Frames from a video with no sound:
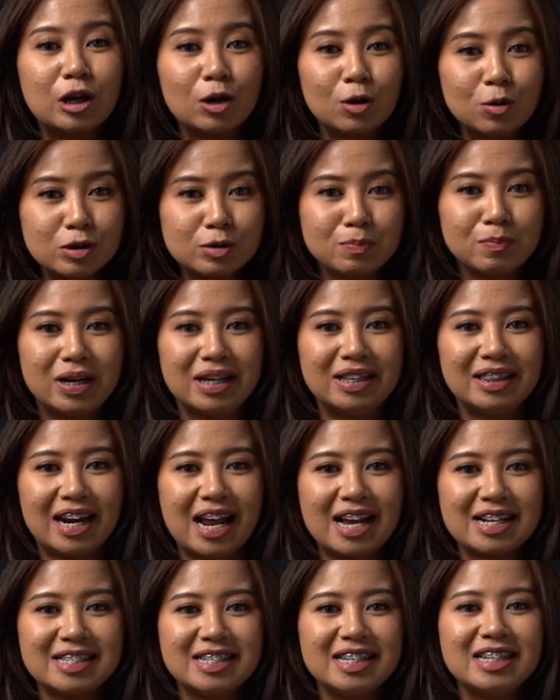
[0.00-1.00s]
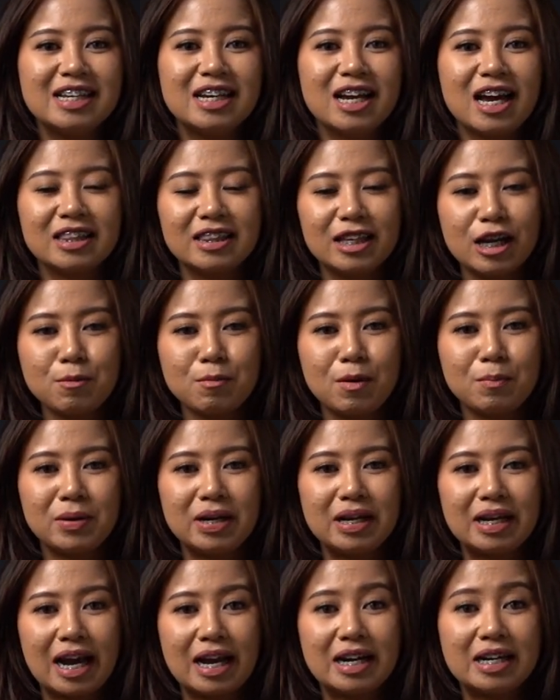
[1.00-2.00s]
terus berinteraksi dengan trik
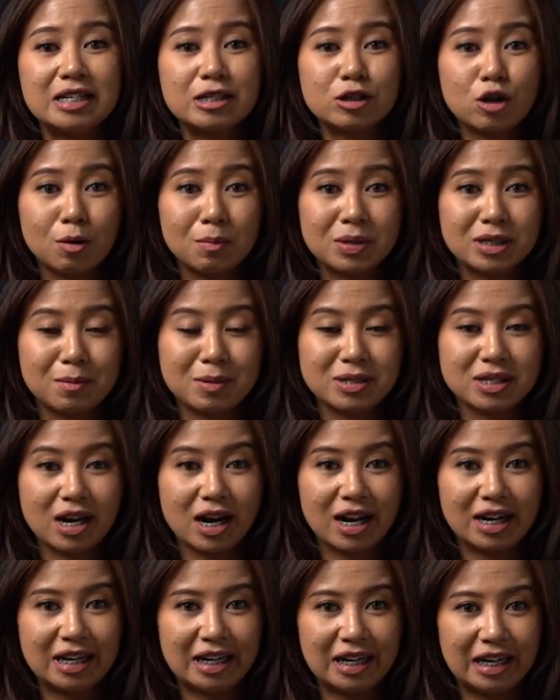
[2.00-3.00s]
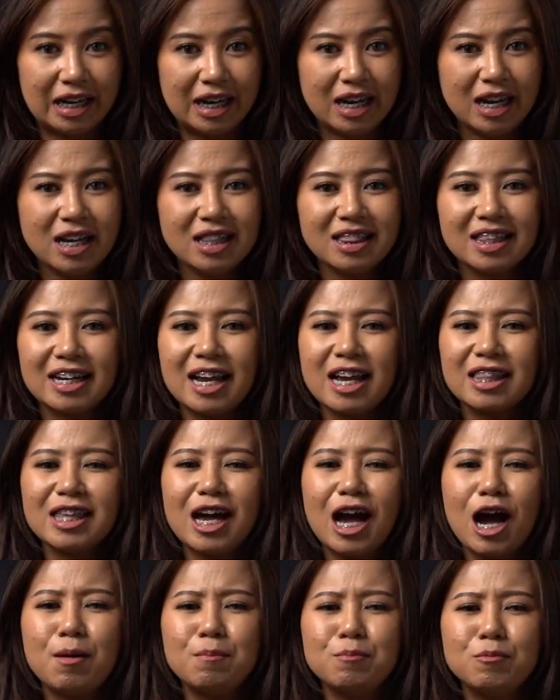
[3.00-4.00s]
memberikan diskon besar-besaran ini ternyata
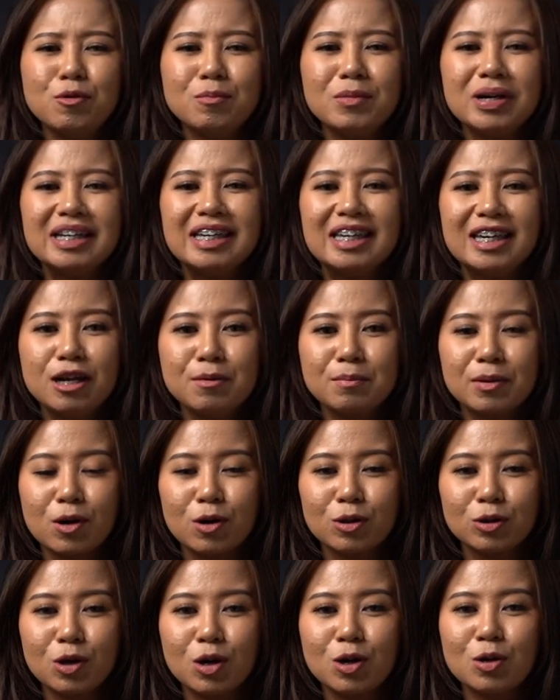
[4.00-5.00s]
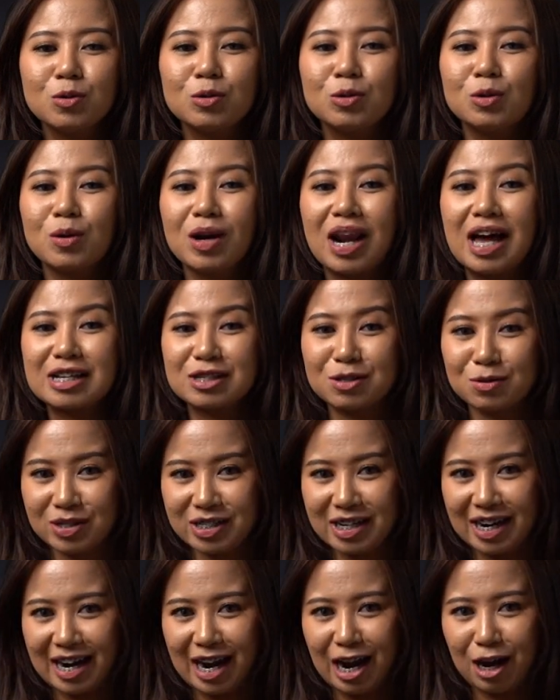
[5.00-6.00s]
ampuh menggiring penonton untuk langsung
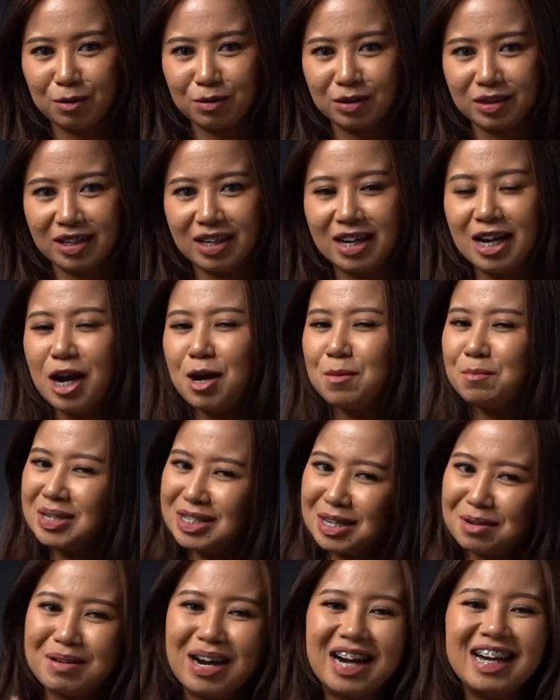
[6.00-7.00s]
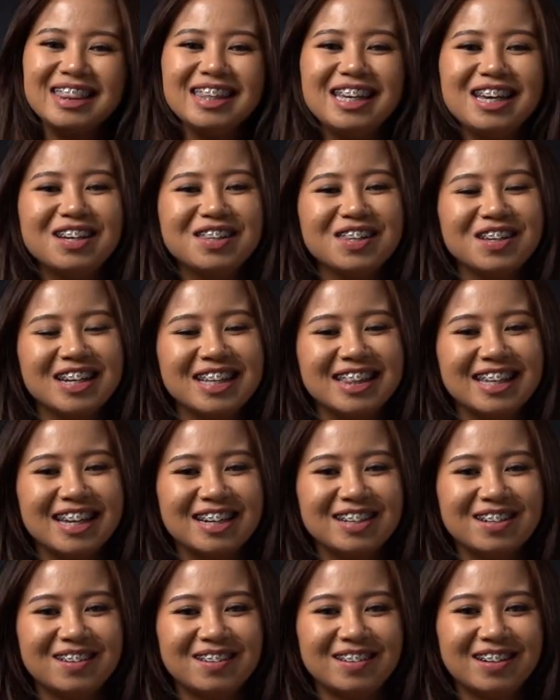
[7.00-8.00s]
check out. Bisa banget nih untuk
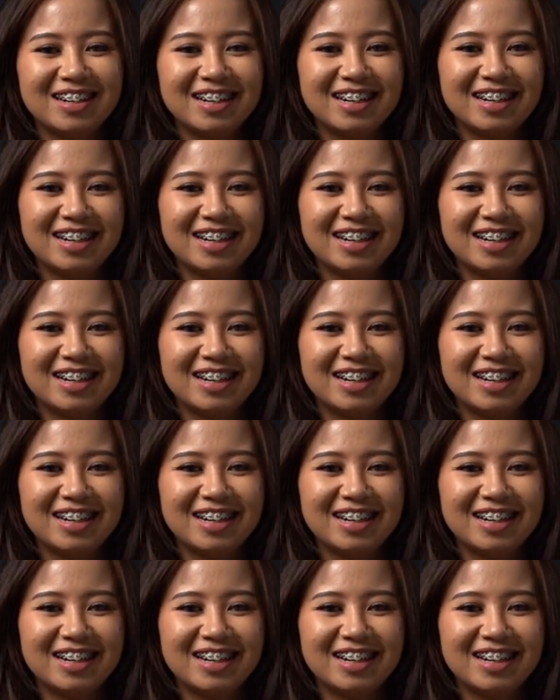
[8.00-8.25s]
ditiru.